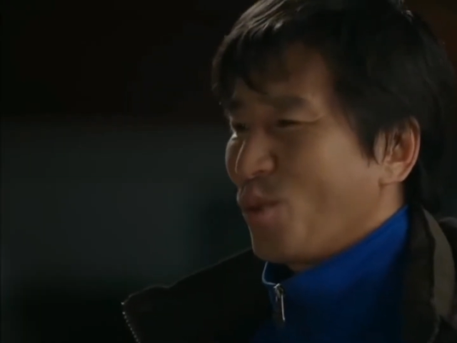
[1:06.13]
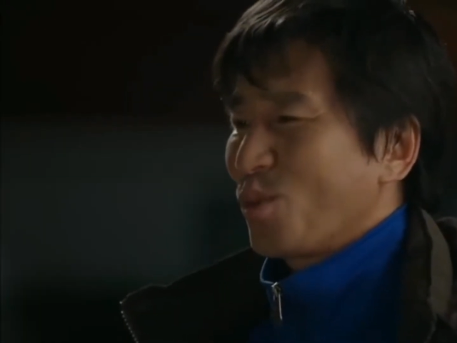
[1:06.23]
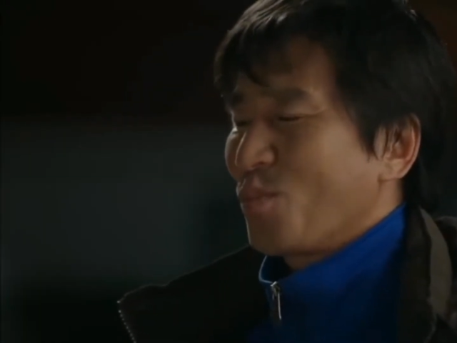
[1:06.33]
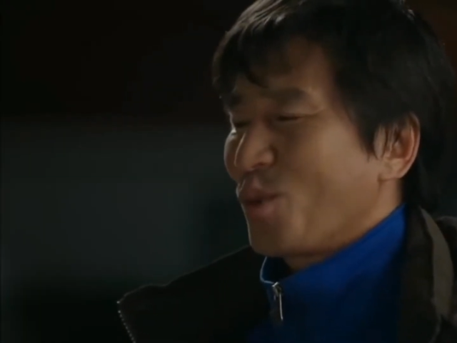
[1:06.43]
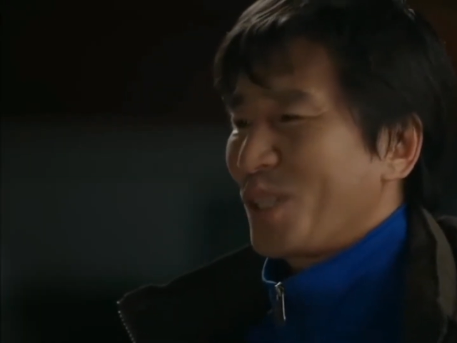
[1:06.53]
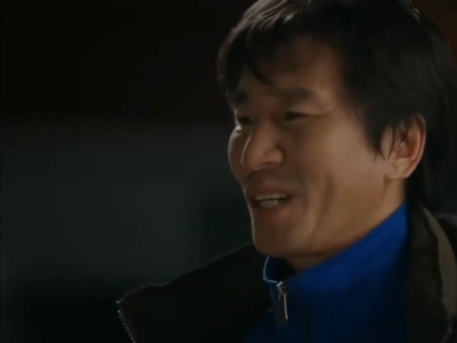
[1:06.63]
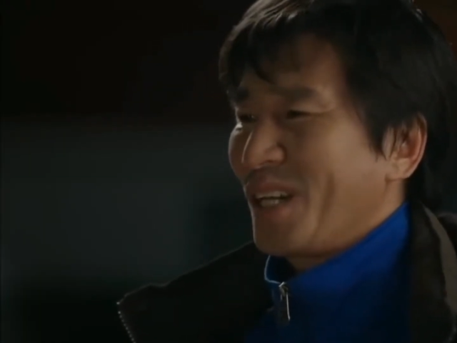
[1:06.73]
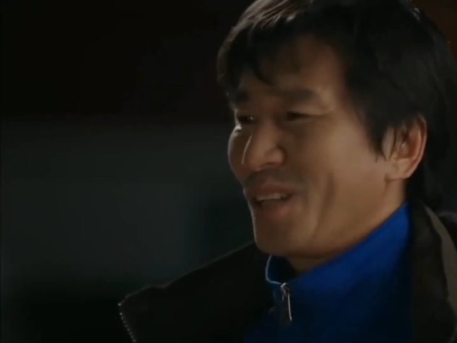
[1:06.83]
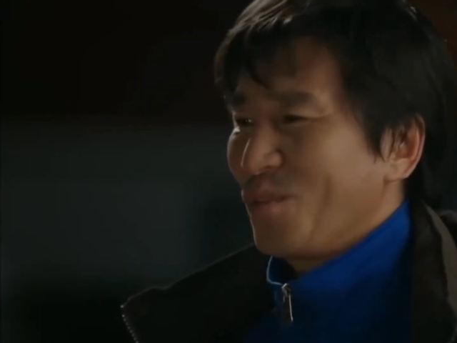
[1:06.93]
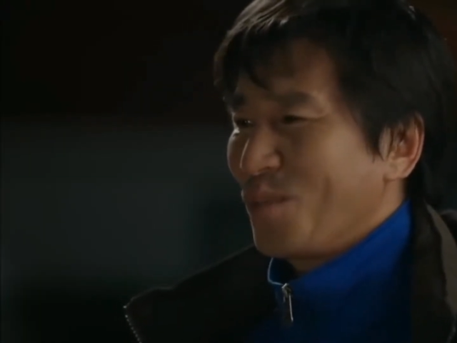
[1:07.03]
Kahit mas
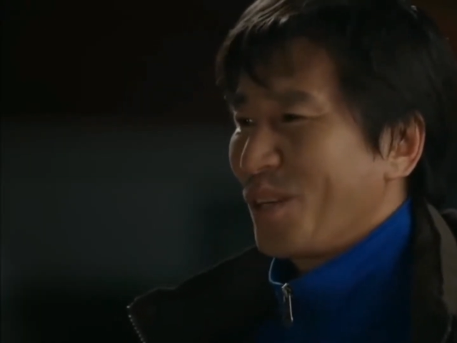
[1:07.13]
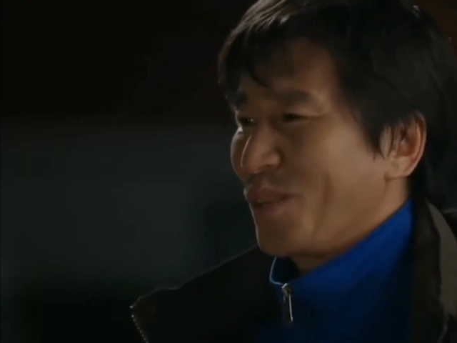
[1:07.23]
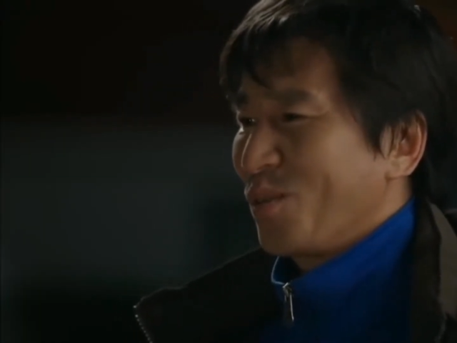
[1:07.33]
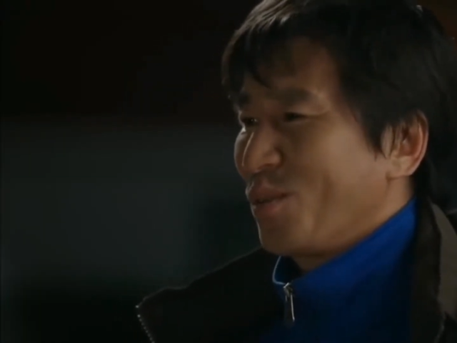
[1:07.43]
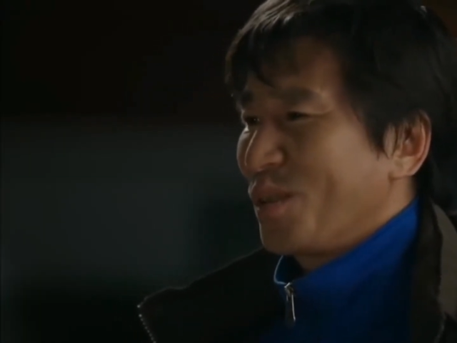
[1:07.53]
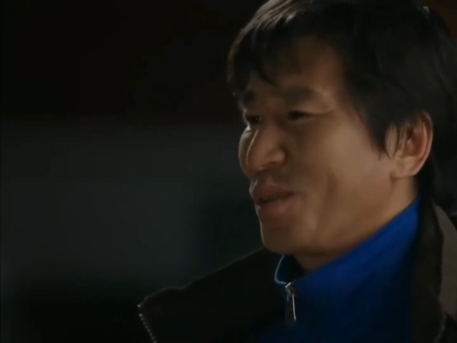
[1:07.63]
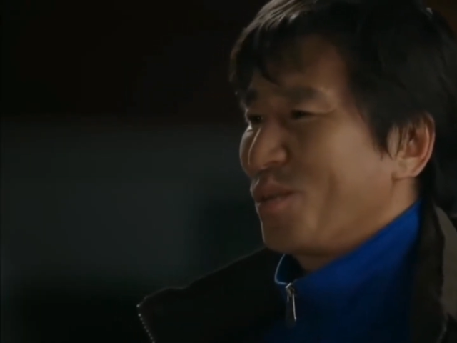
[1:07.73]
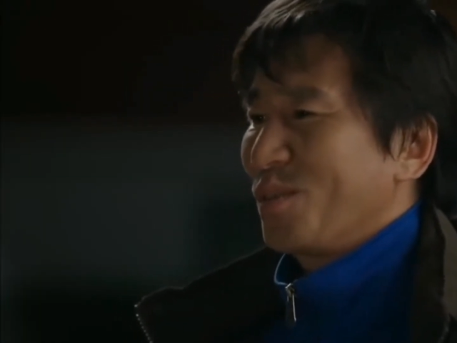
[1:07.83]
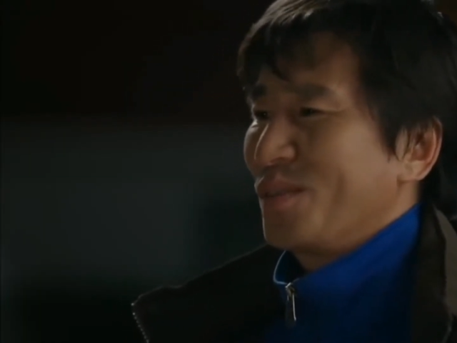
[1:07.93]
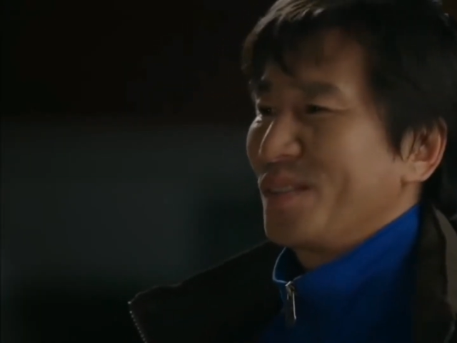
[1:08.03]
okay pa kay Yimong Ryong,